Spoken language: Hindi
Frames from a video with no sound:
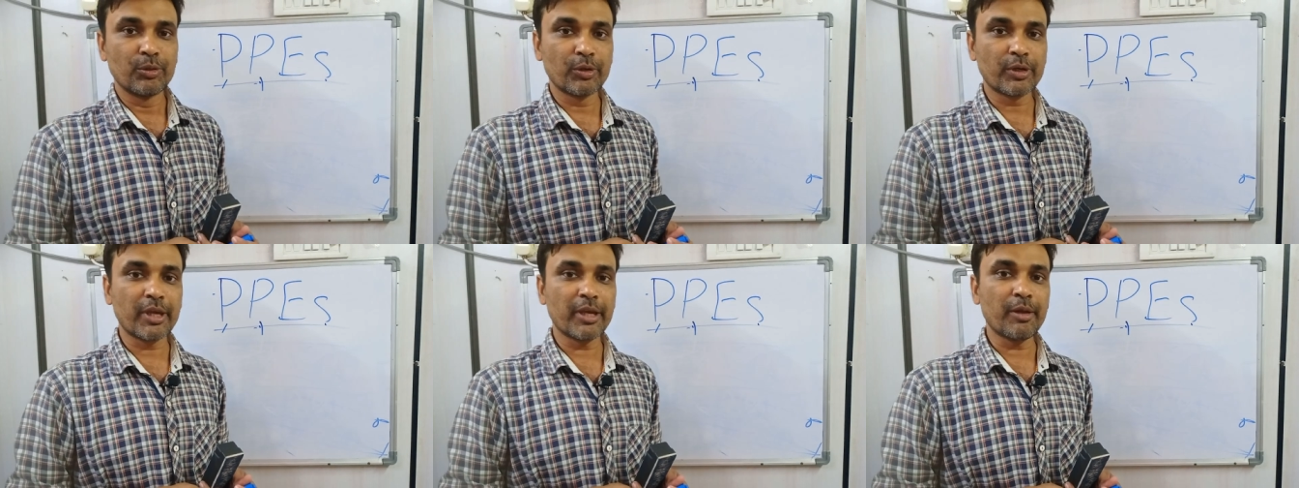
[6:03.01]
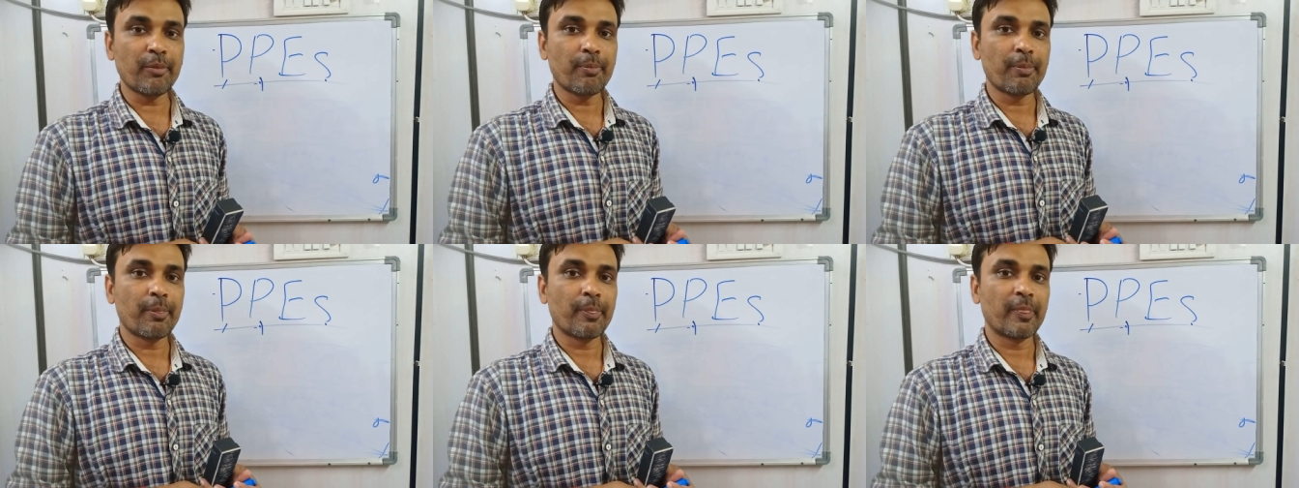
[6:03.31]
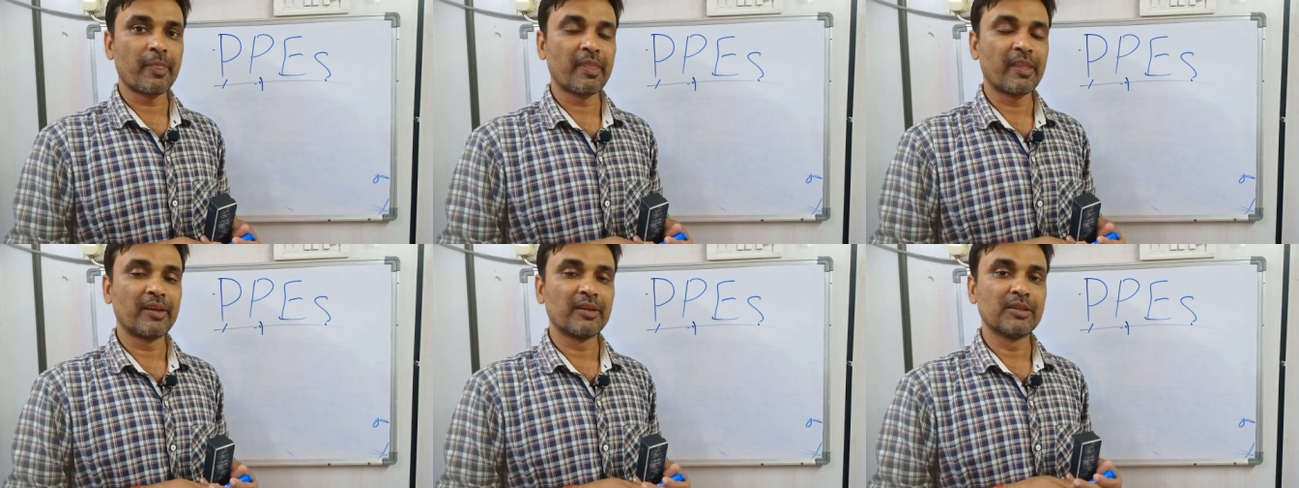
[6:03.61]
ओके
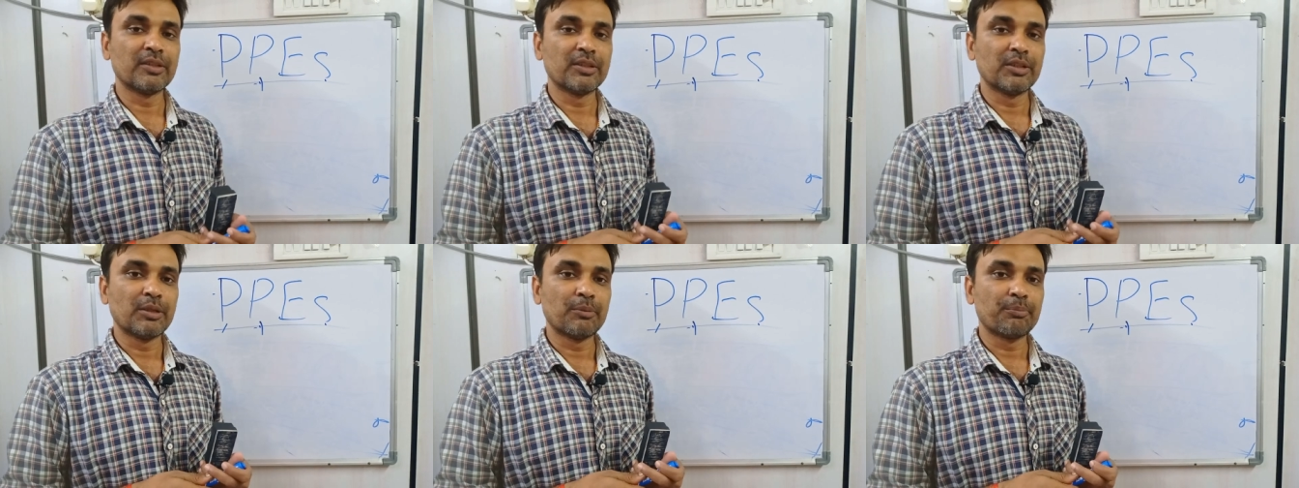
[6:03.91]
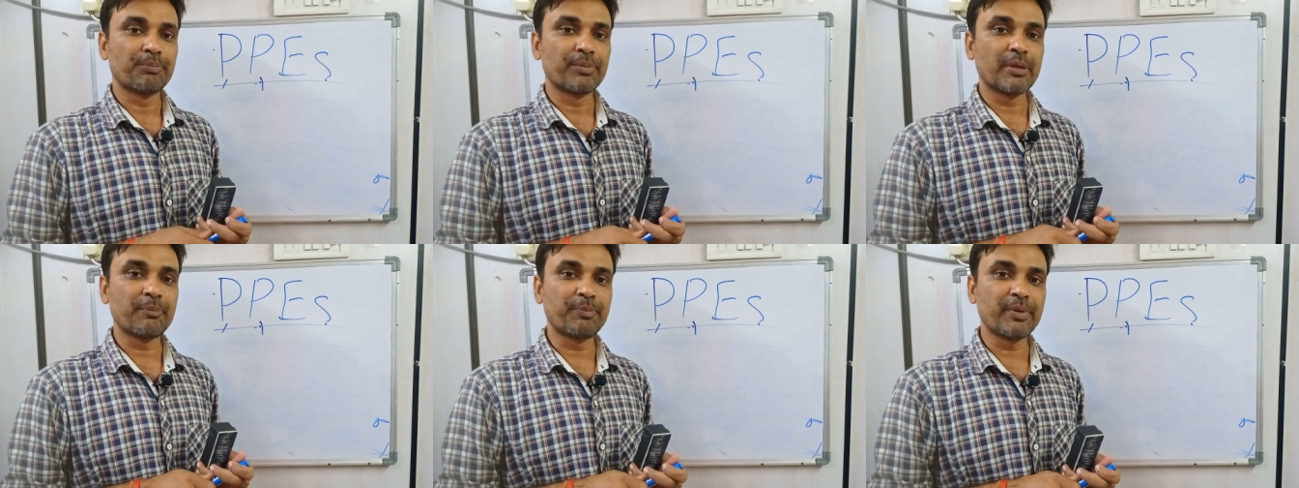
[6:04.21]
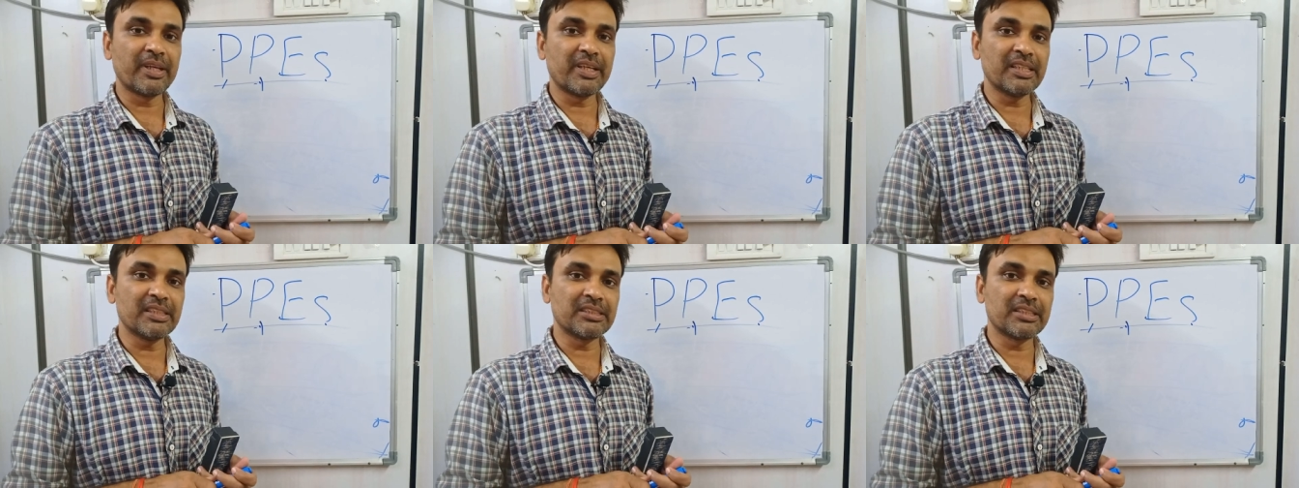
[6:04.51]

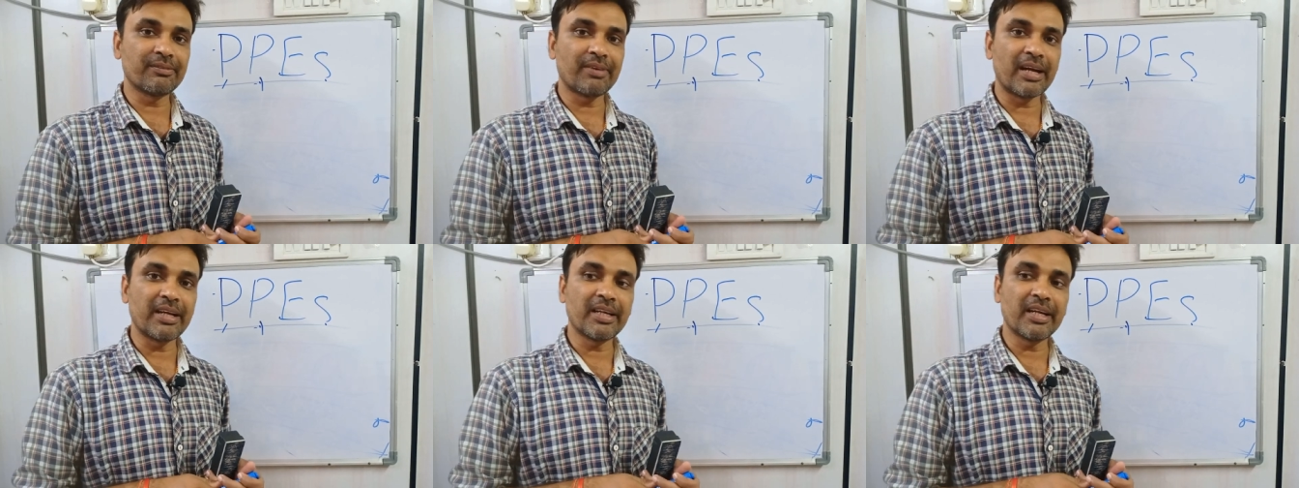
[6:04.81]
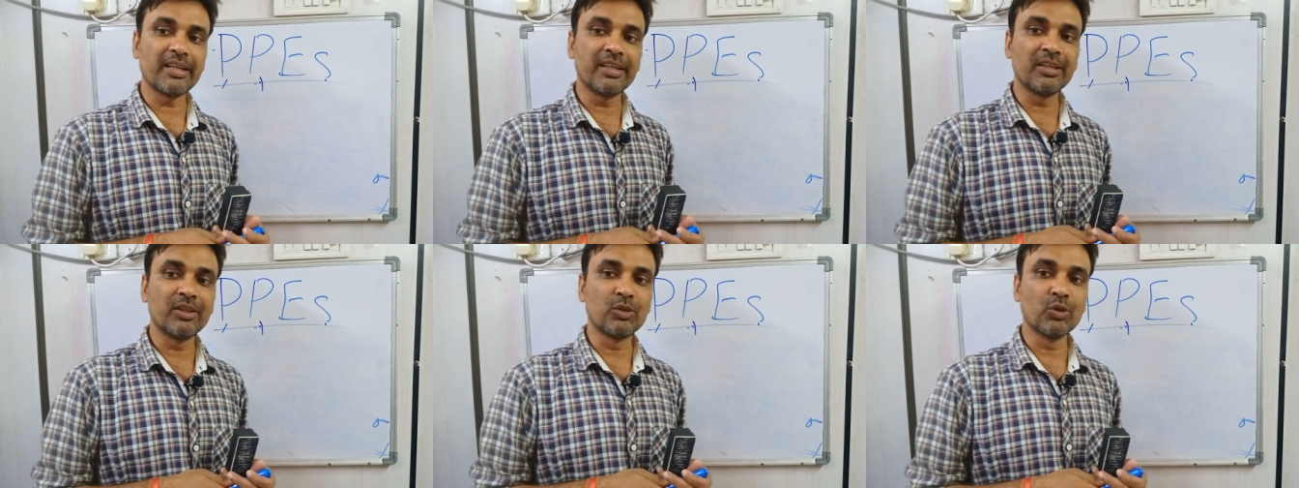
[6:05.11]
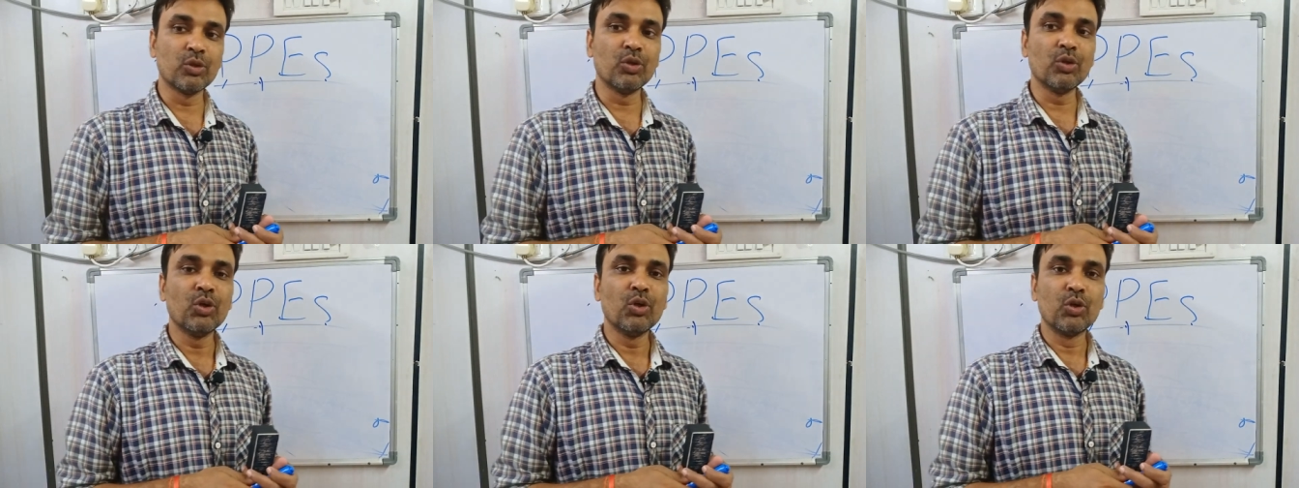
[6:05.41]
पीपी इज डिवाइडेड
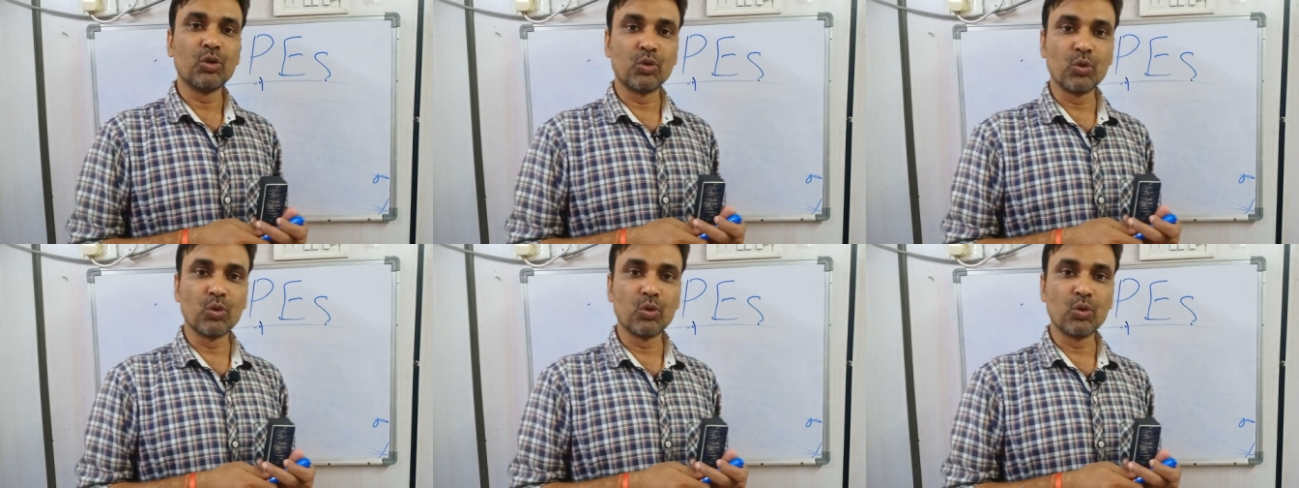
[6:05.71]
इंटू